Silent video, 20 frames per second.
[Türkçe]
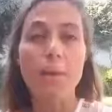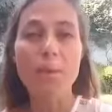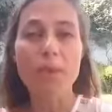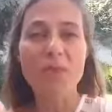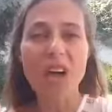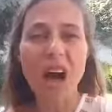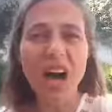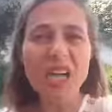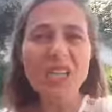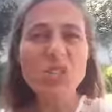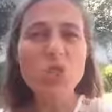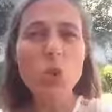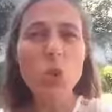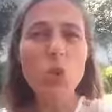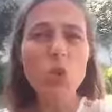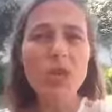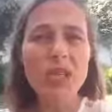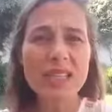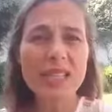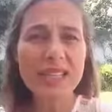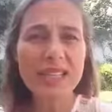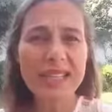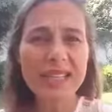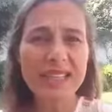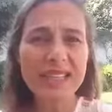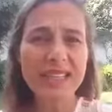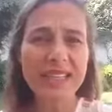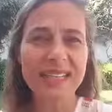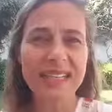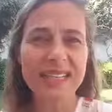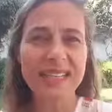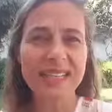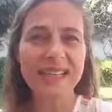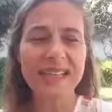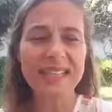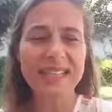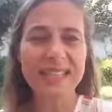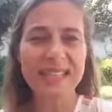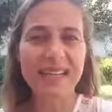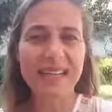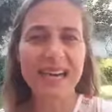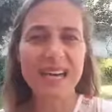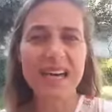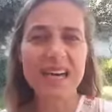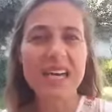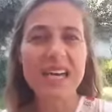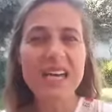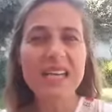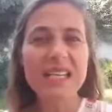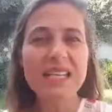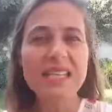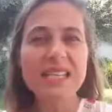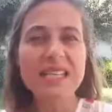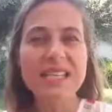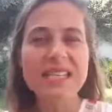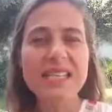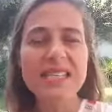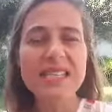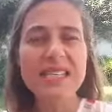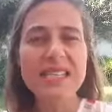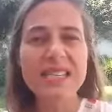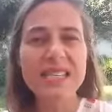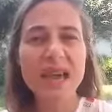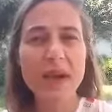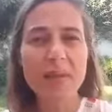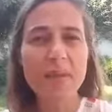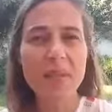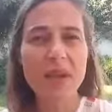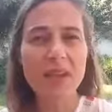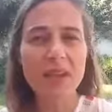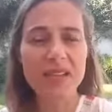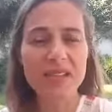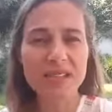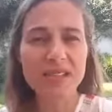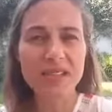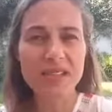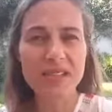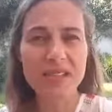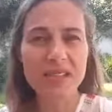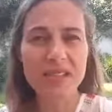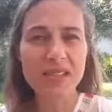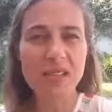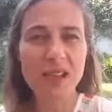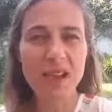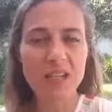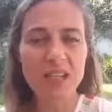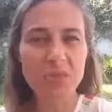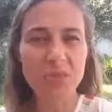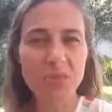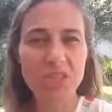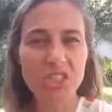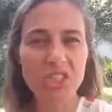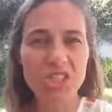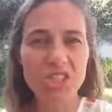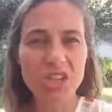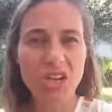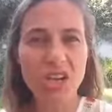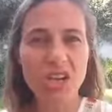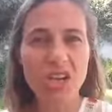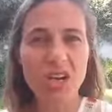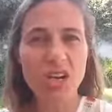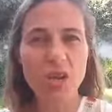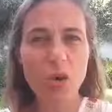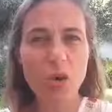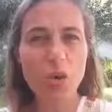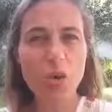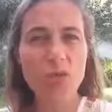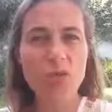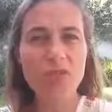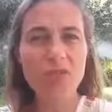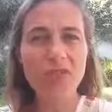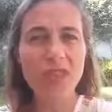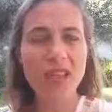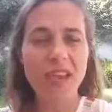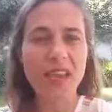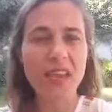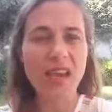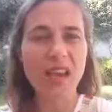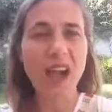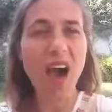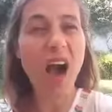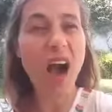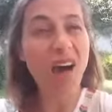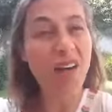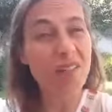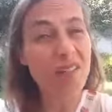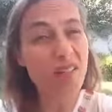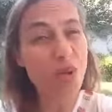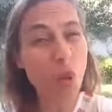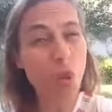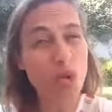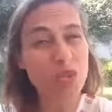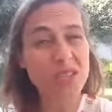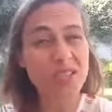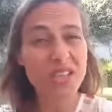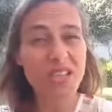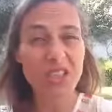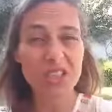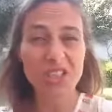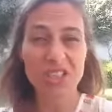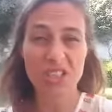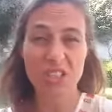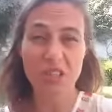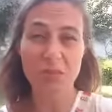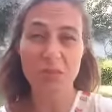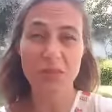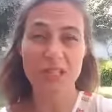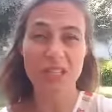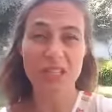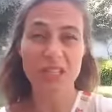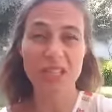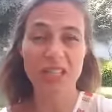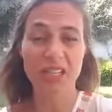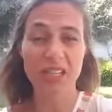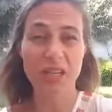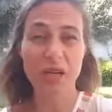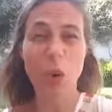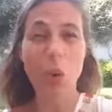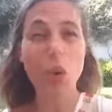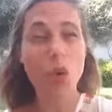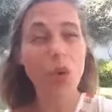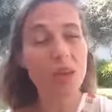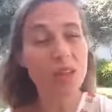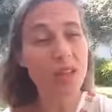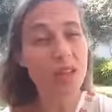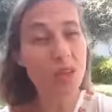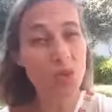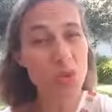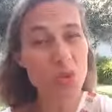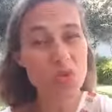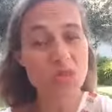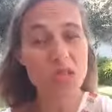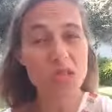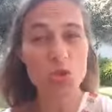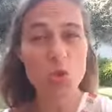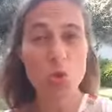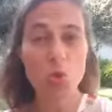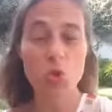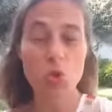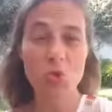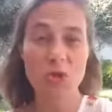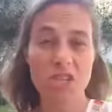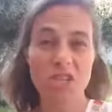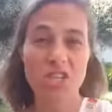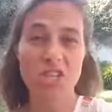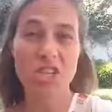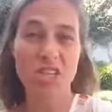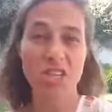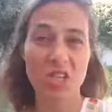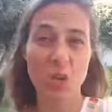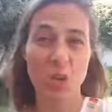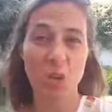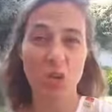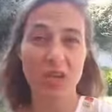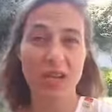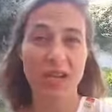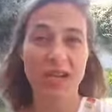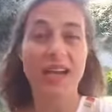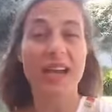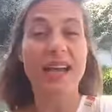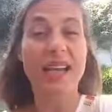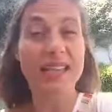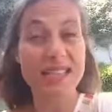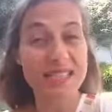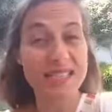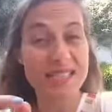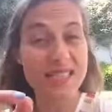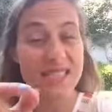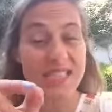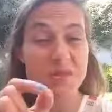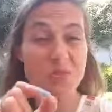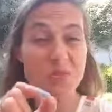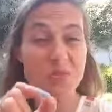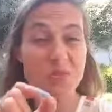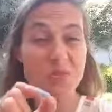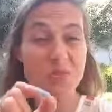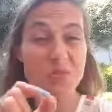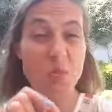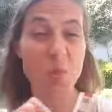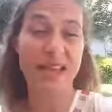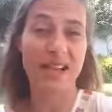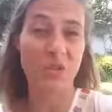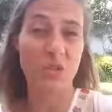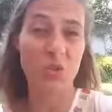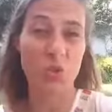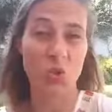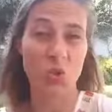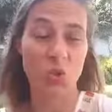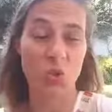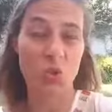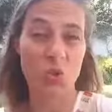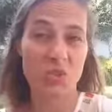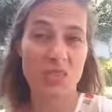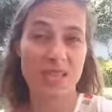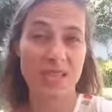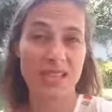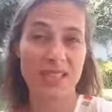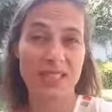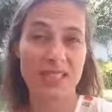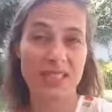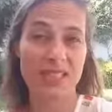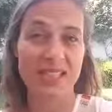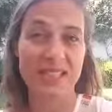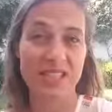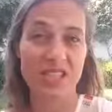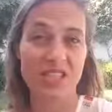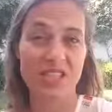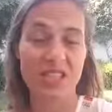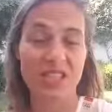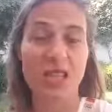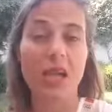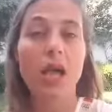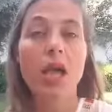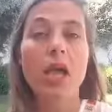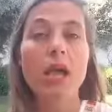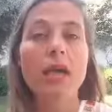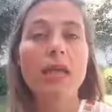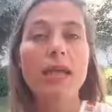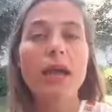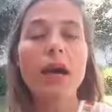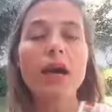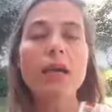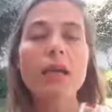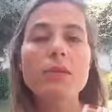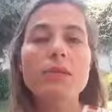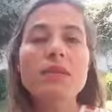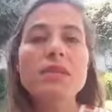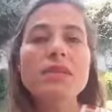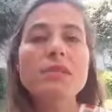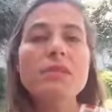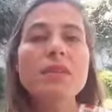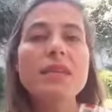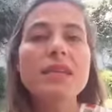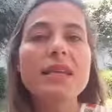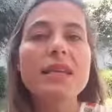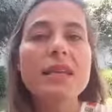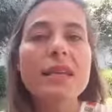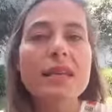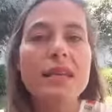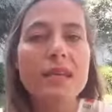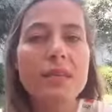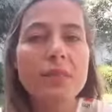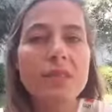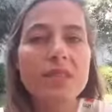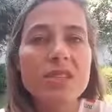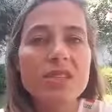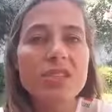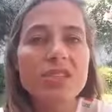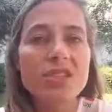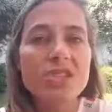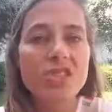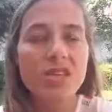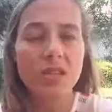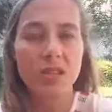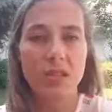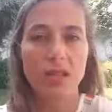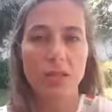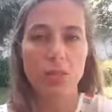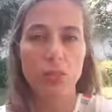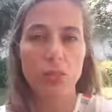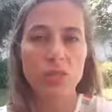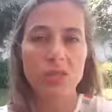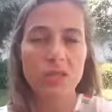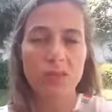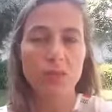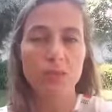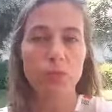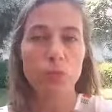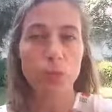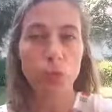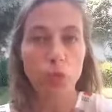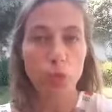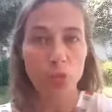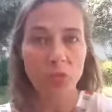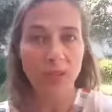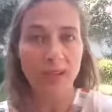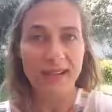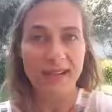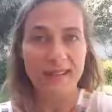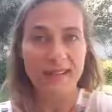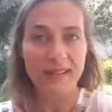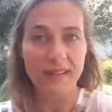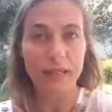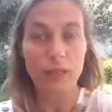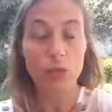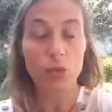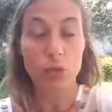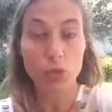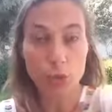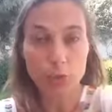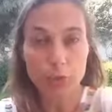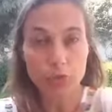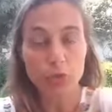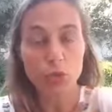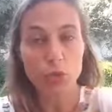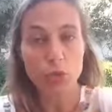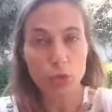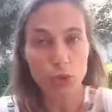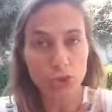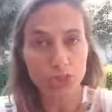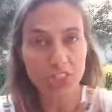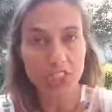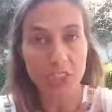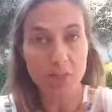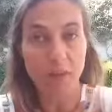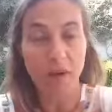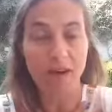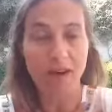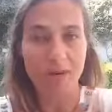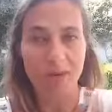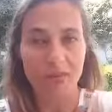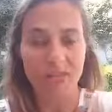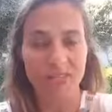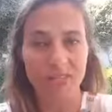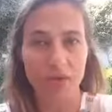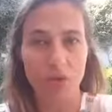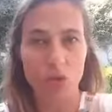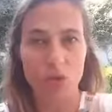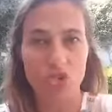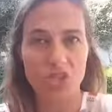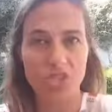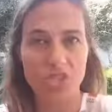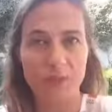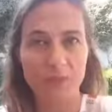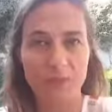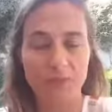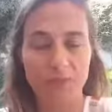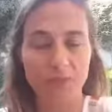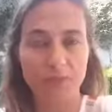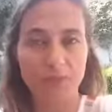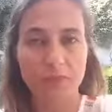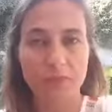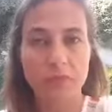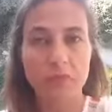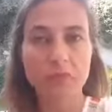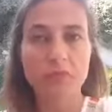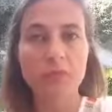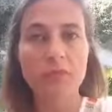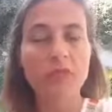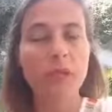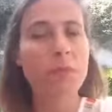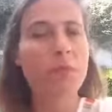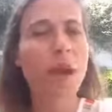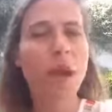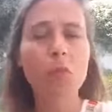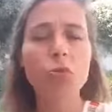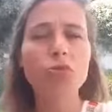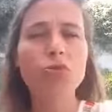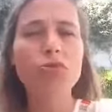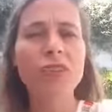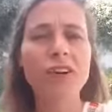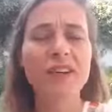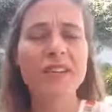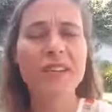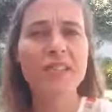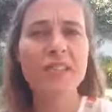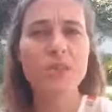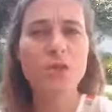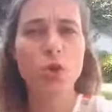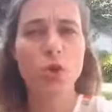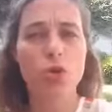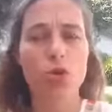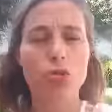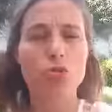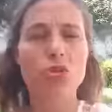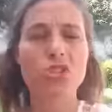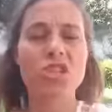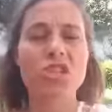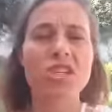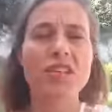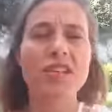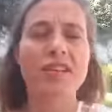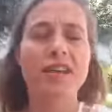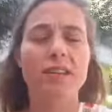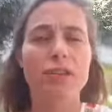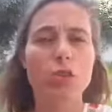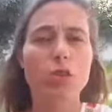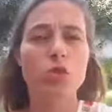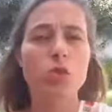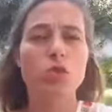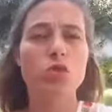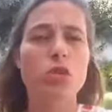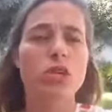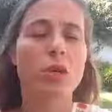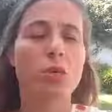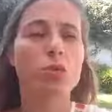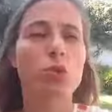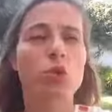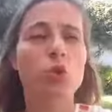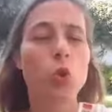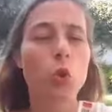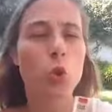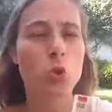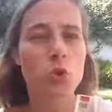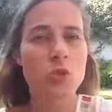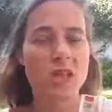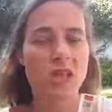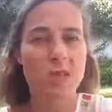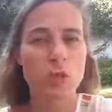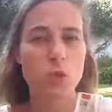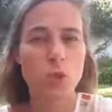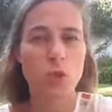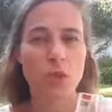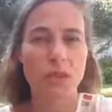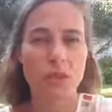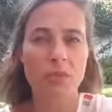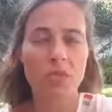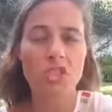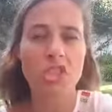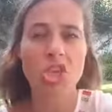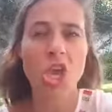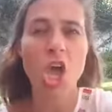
daha sonraki dakikalarda sinirlenme katsayınız artmayacak, öfke, kavga ortaya çıkmayacak. O kadar güzel çözümlenecek ki olay. Siz böyle aksiyon gösterdiğiniz için. Yani bizim iyiliğimiz için bu tip durumlarda durup bir düşüneceğiz bağırmadan önce. Ben bunun faydasını gördüm. Çinli de atasözüyle bunu çok güzel söylemiş.